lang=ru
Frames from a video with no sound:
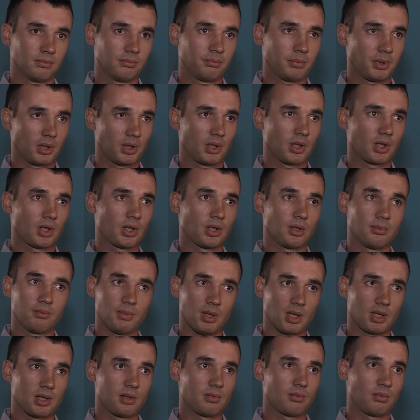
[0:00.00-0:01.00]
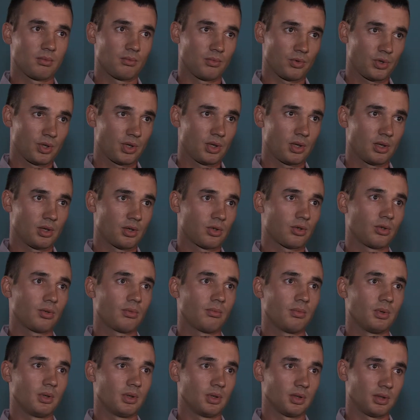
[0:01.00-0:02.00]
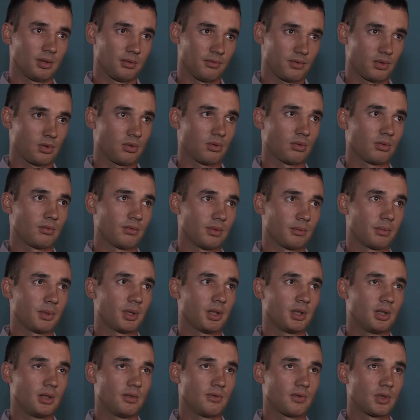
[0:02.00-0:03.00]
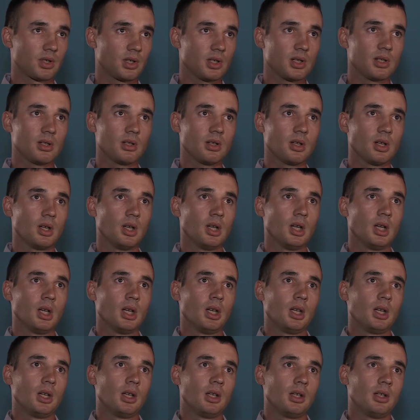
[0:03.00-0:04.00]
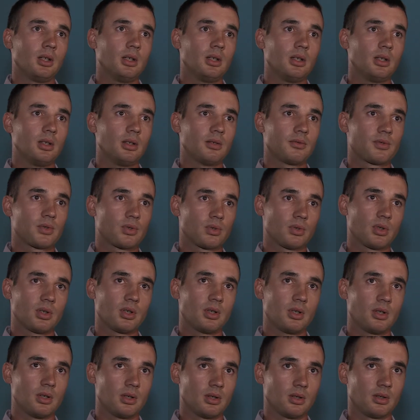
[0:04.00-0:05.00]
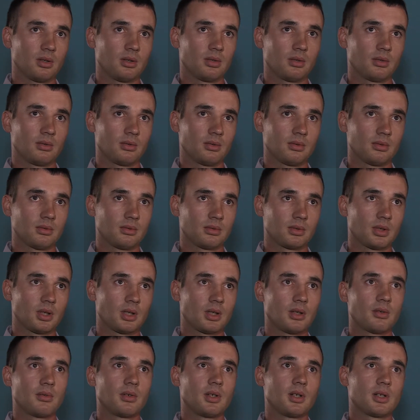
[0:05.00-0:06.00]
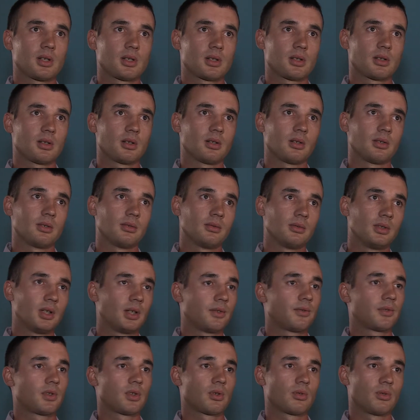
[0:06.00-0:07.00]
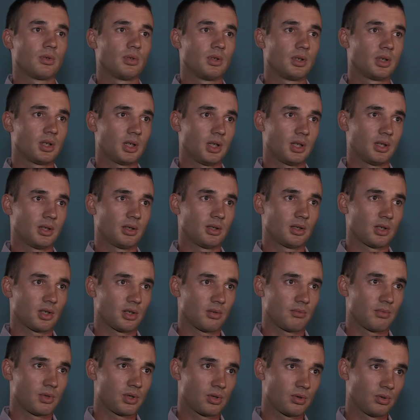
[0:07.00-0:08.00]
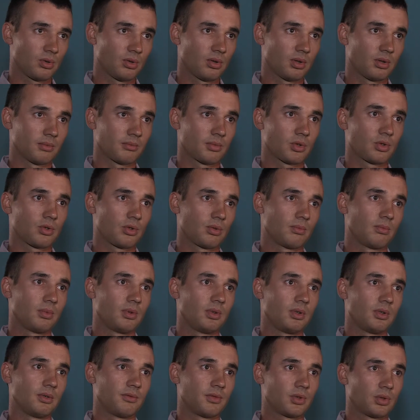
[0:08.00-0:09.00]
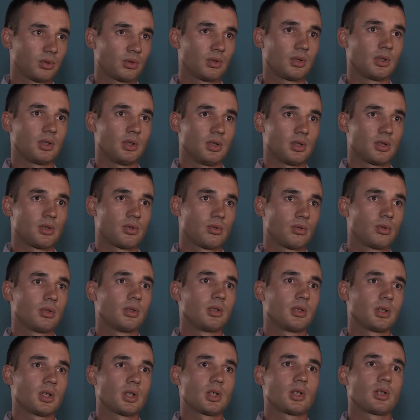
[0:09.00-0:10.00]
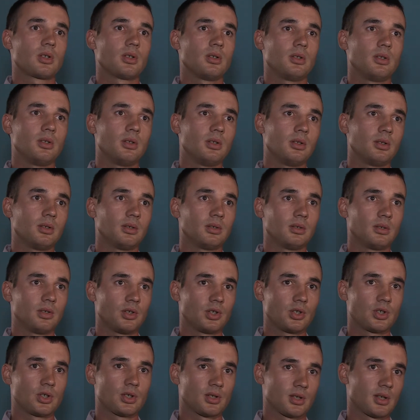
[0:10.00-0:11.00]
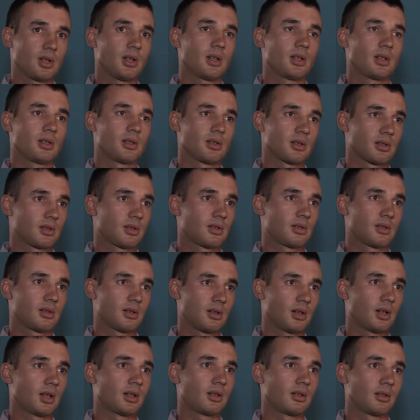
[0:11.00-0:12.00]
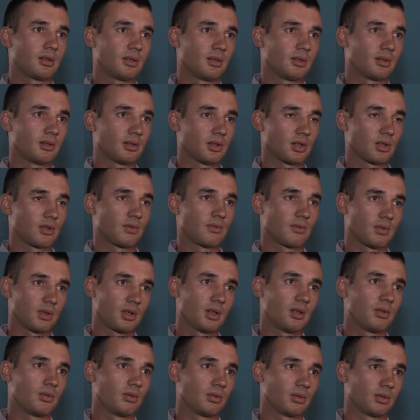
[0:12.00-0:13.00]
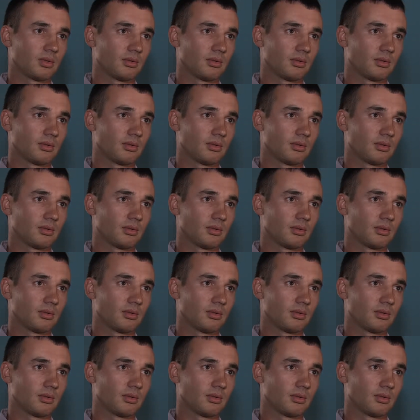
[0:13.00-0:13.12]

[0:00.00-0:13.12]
приложить максимум усилий, чтобы это все воплотить в жизнь. И все-таки, э, как говорится, дать второе дыхание нашим селам, чтобы все-таки села наши не исчезали с карты нашего района.